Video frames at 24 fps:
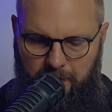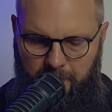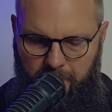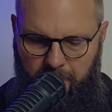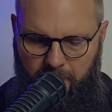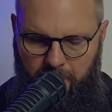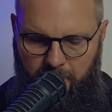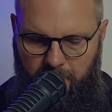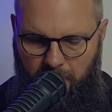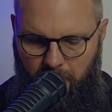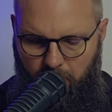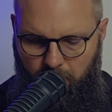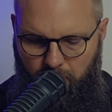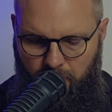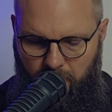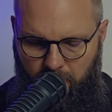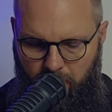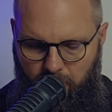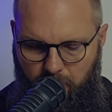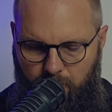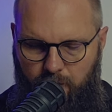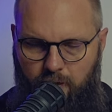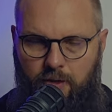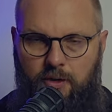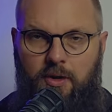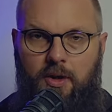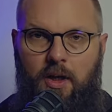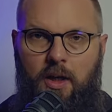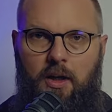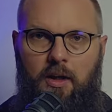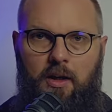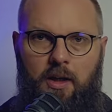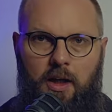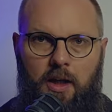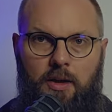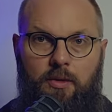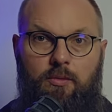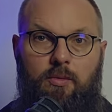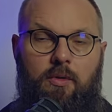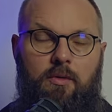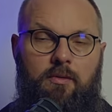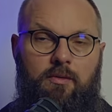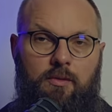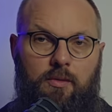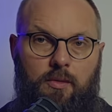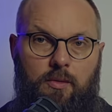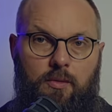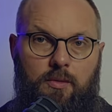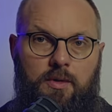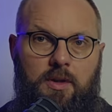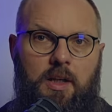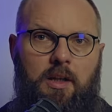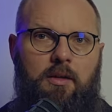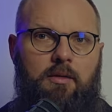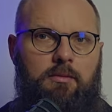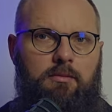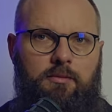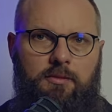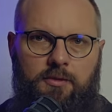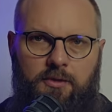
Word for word: i całe jego życie legło w gruzach.